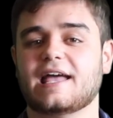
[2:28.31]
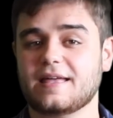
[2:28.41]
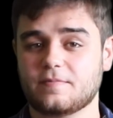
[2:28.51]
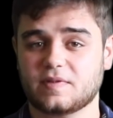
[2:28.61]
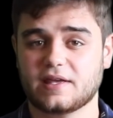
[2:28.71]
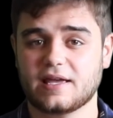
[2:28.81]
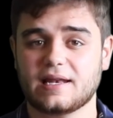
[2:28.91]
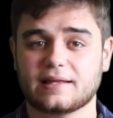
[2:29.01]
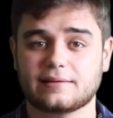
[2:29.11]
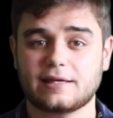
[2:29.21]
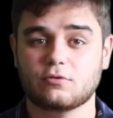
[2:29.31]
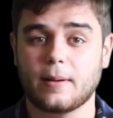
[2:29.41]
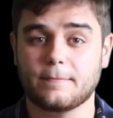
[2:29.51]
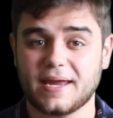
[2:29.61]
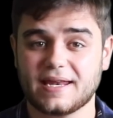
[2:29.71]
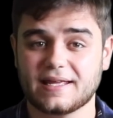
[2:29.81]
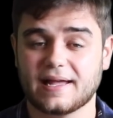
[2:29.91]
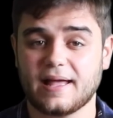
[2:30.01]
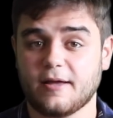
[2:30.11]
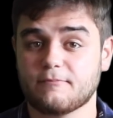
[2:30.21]
gente en
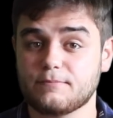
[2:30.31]
Latinoamérica